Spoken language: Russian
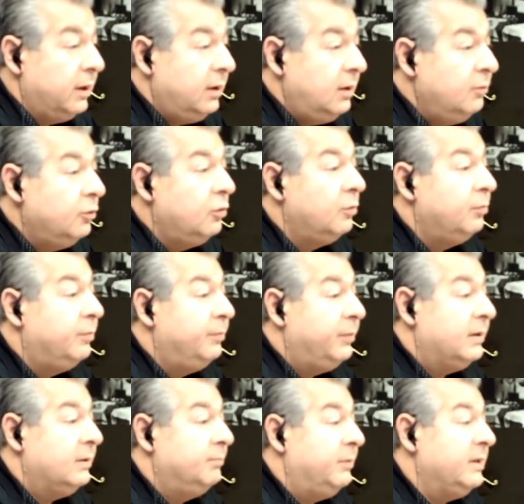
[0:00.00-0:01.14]
Они будут
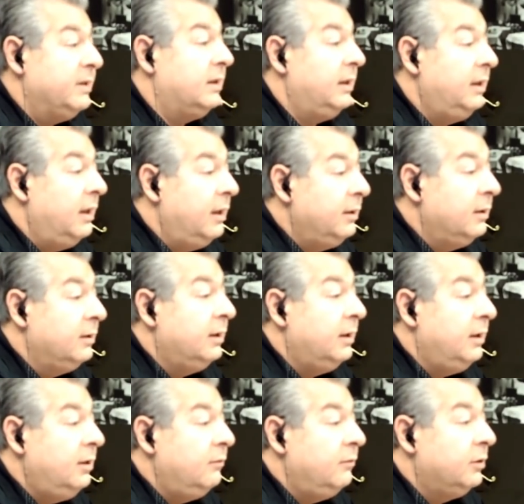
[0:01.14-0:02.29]
постоянно
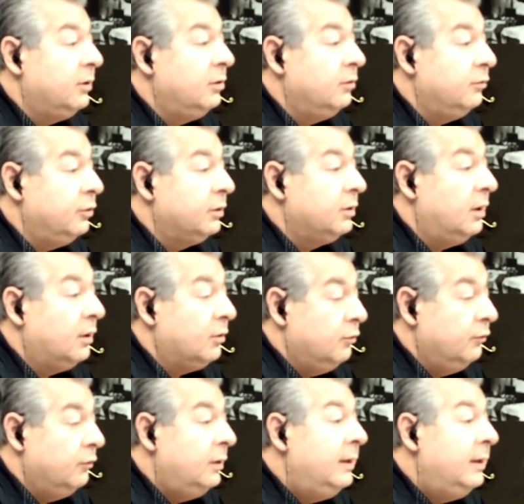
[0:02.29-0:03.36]
доить вот эту вот корову.